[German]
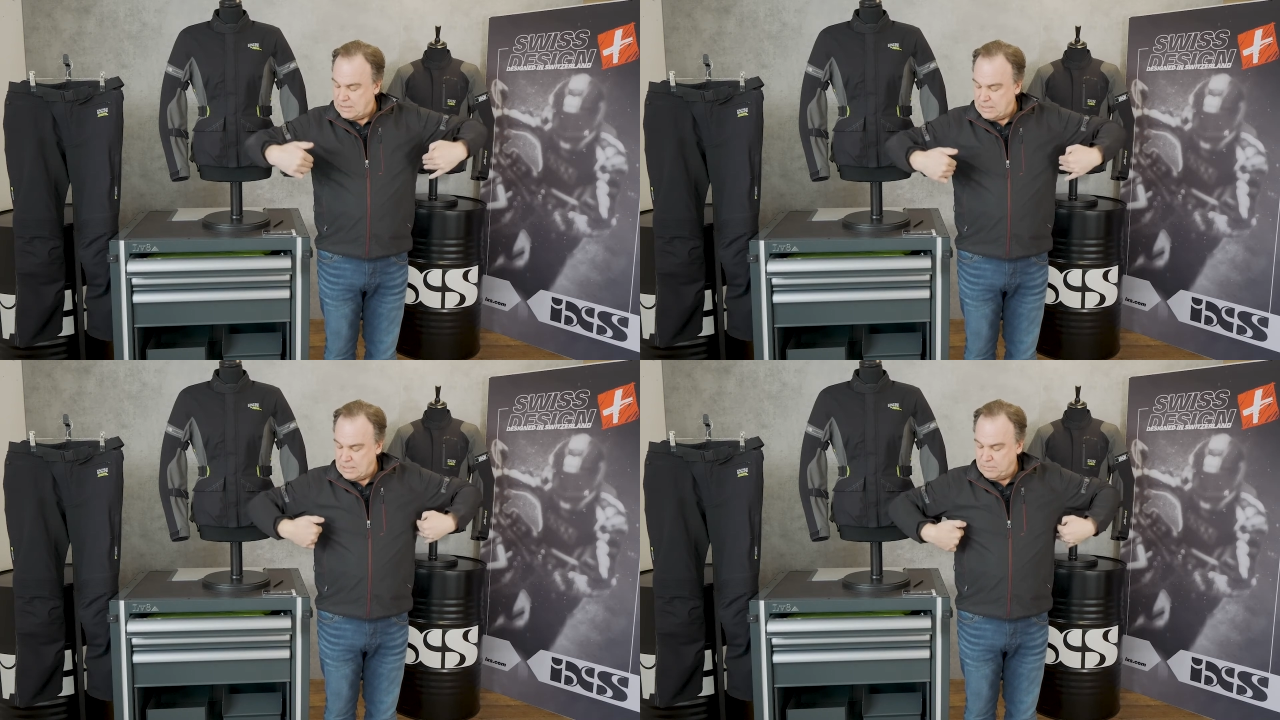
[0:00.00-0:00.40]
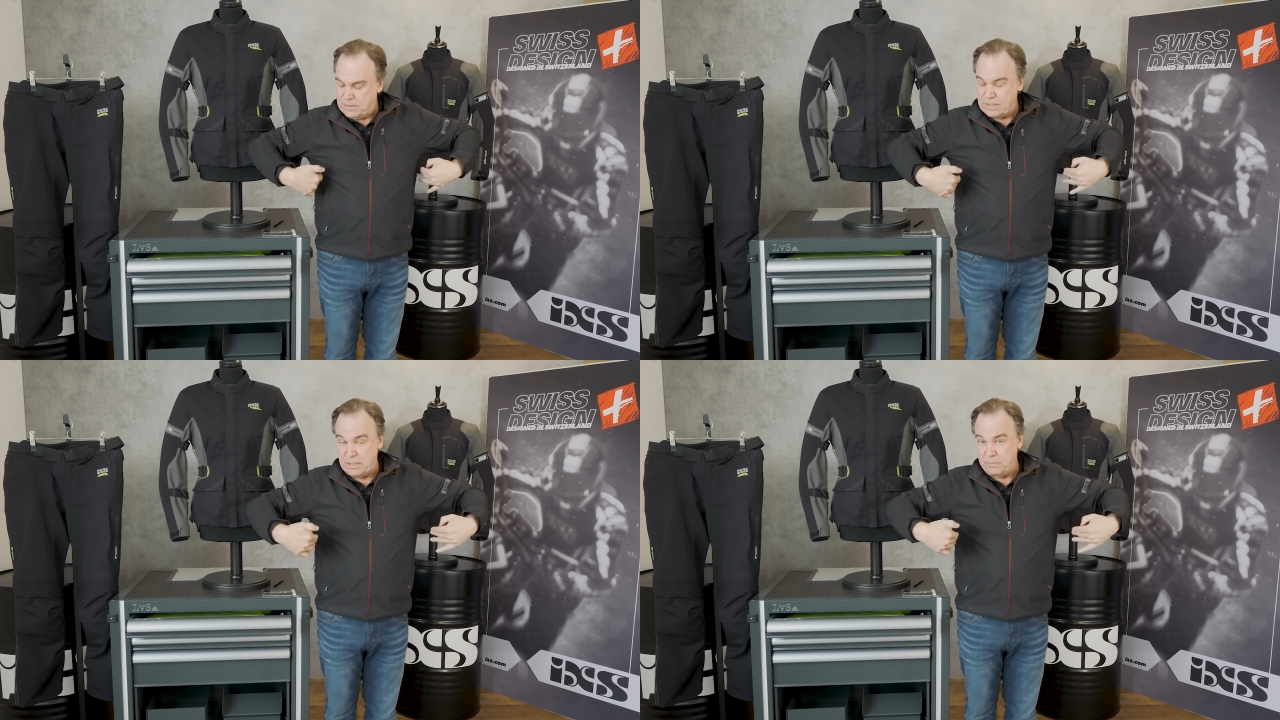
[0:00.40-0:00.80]
dann habe
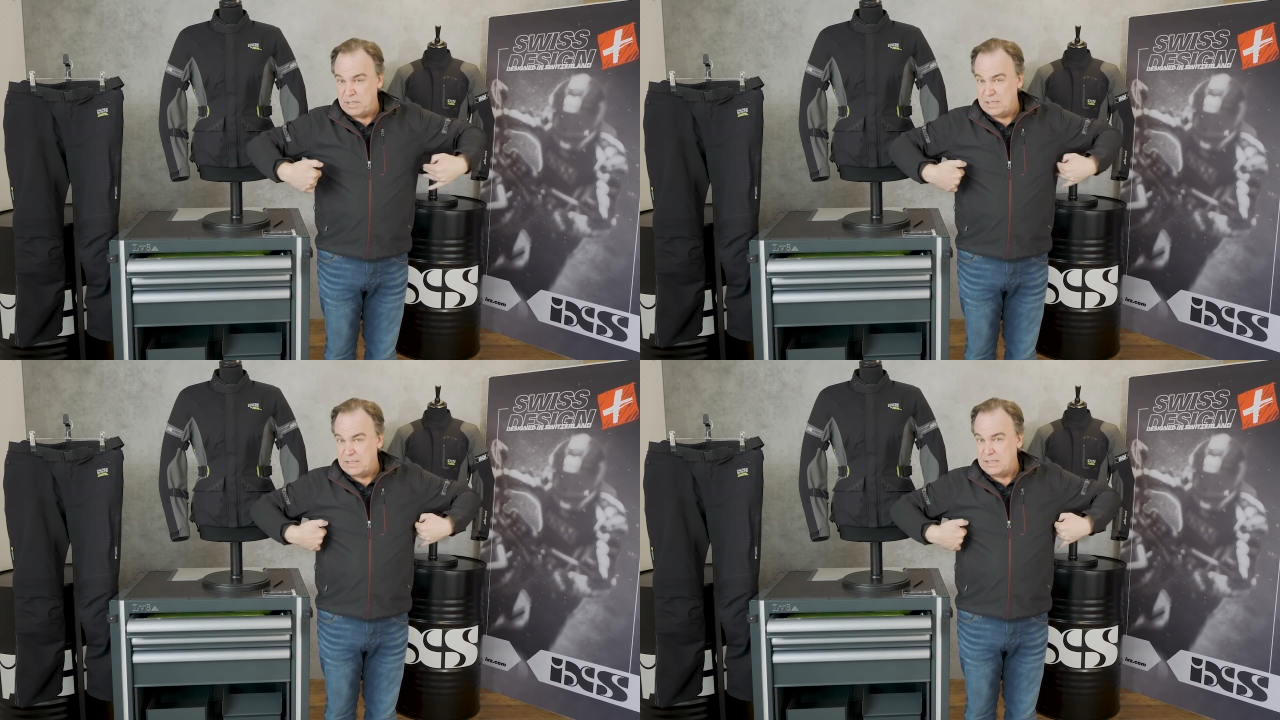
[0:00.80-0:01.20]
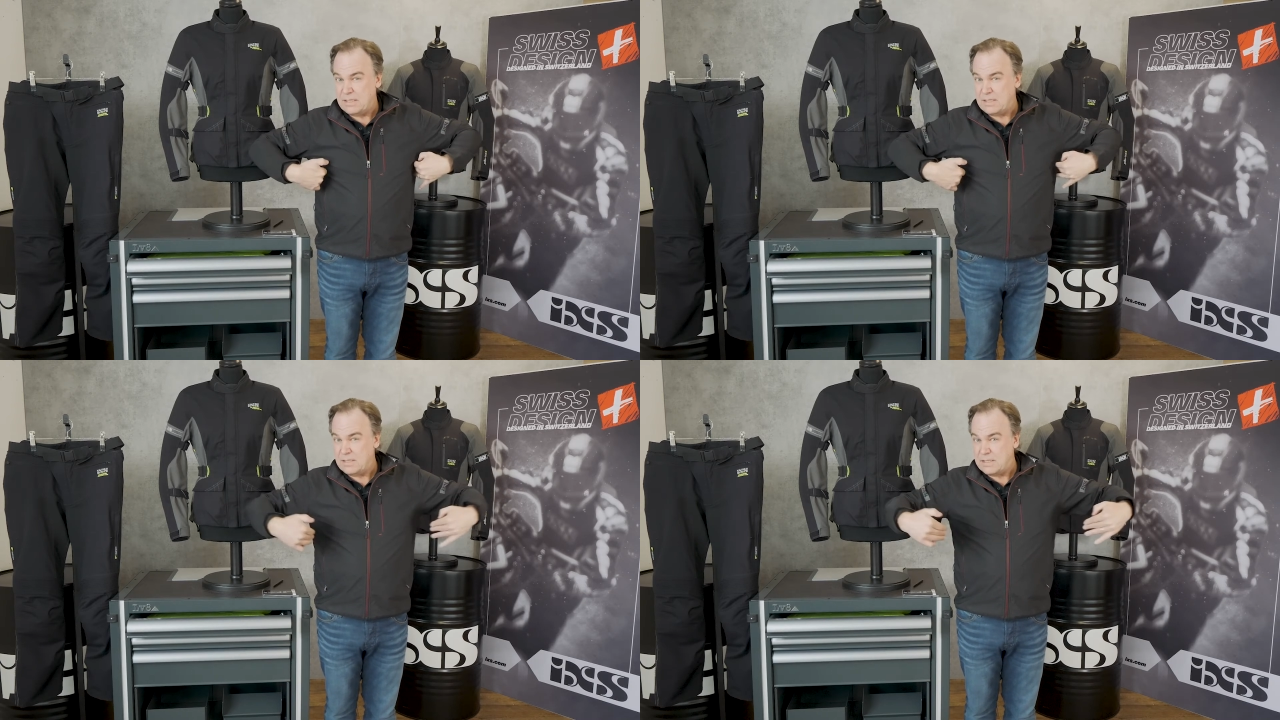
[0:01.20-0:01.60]
ich eben halt hier
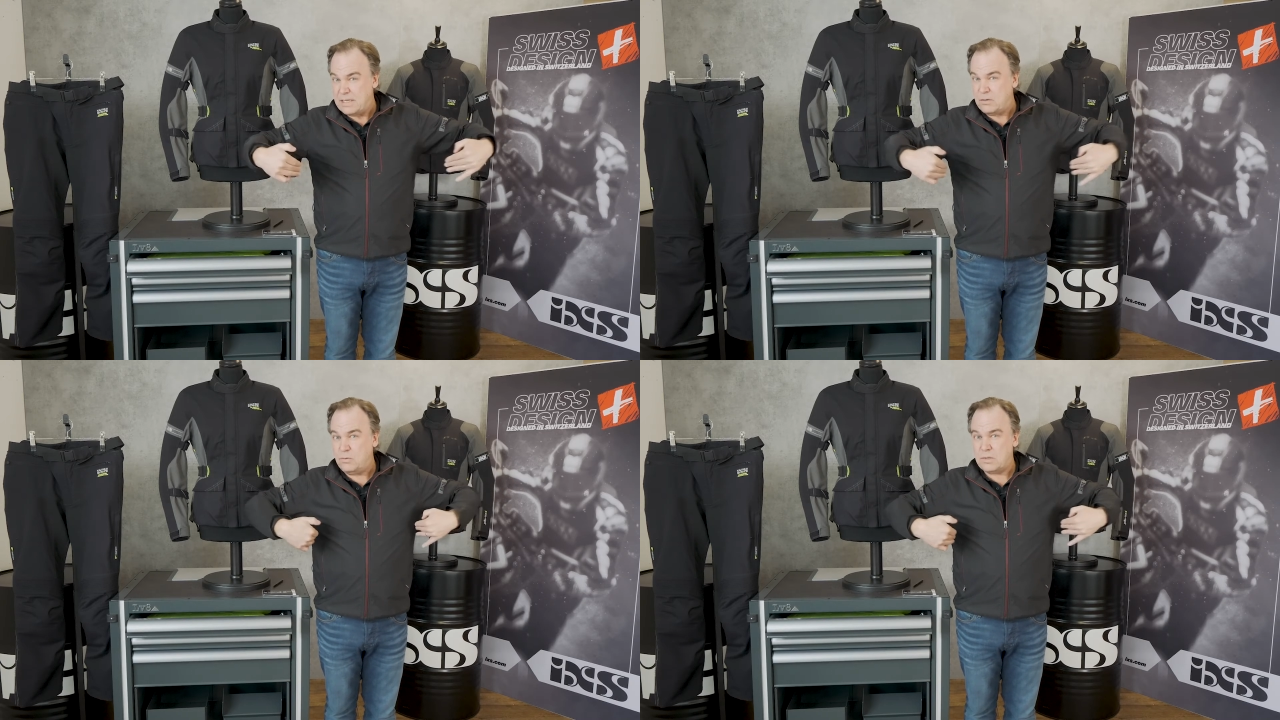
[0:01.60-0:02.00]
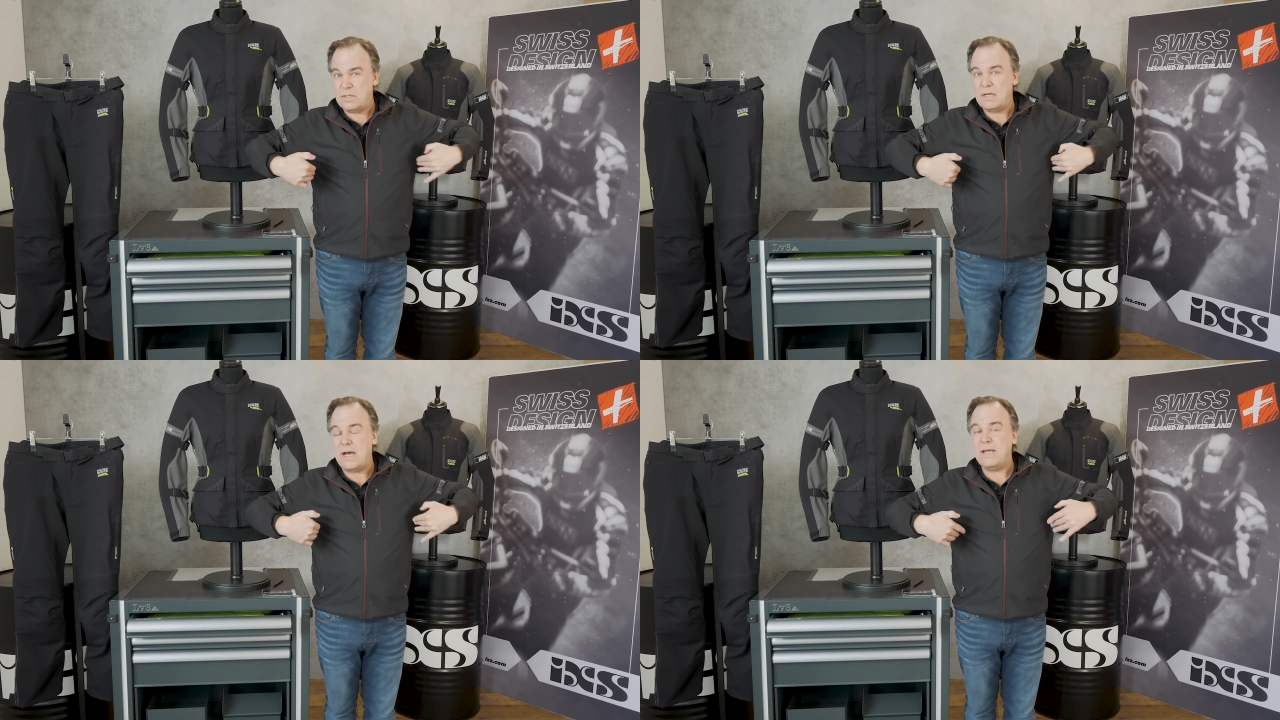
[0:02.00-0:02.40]
einen sehr
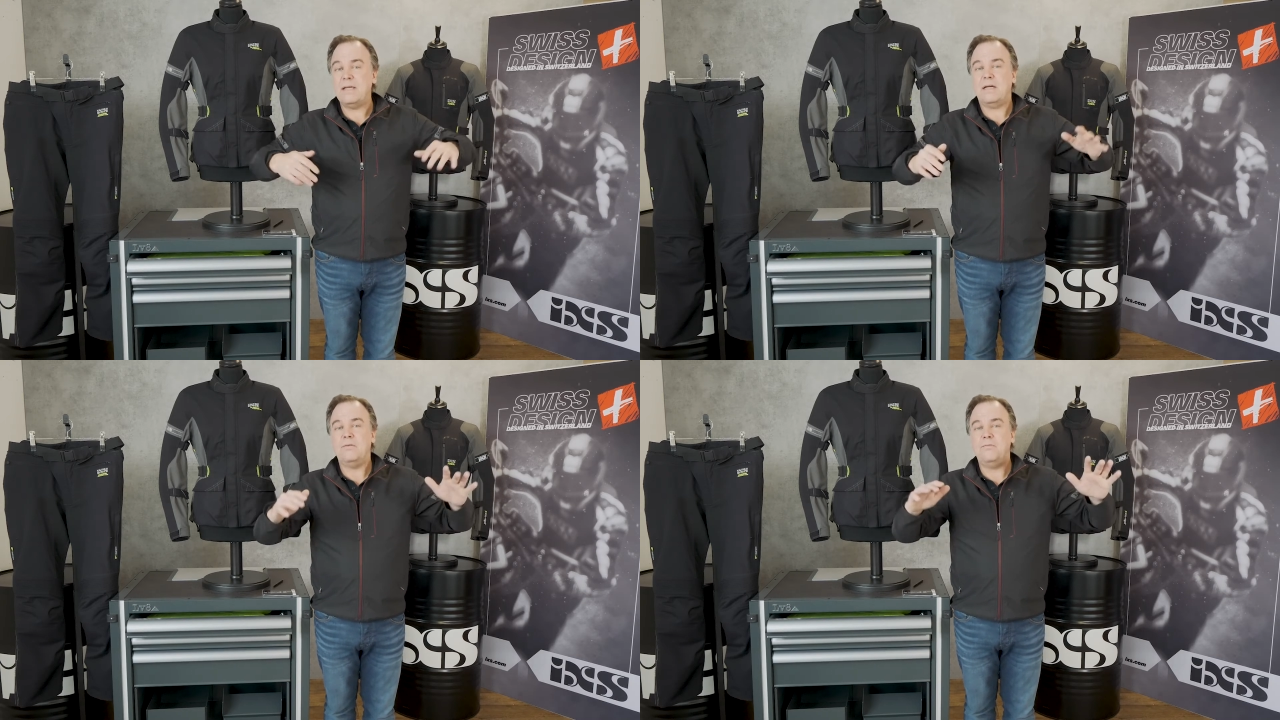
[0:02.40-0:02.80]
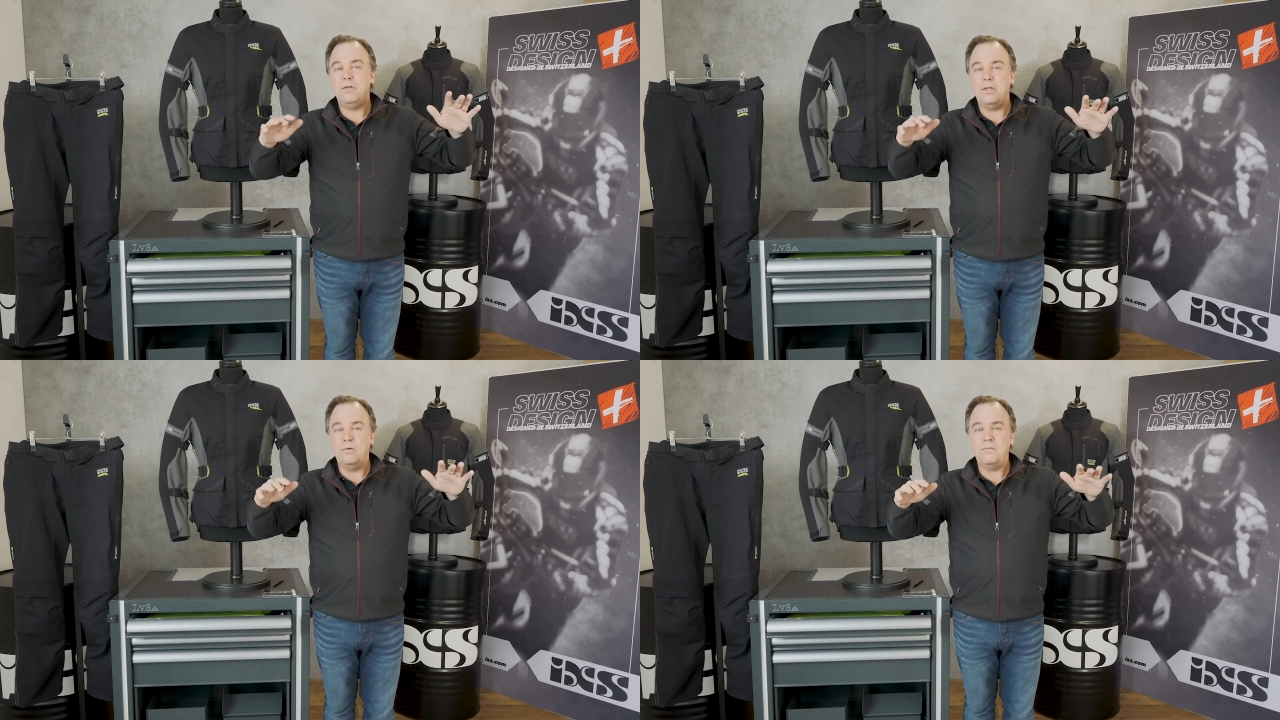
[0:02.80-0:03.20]
guten Eingang
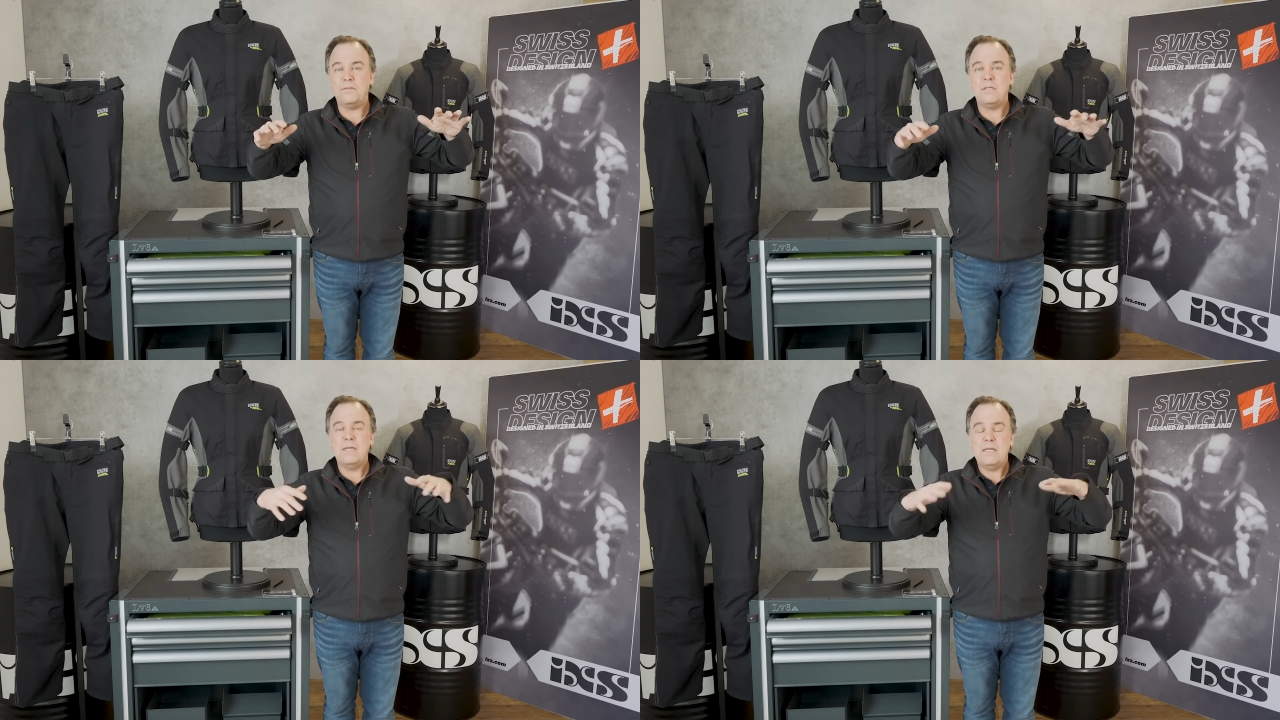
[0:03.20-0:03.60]
für die Luft,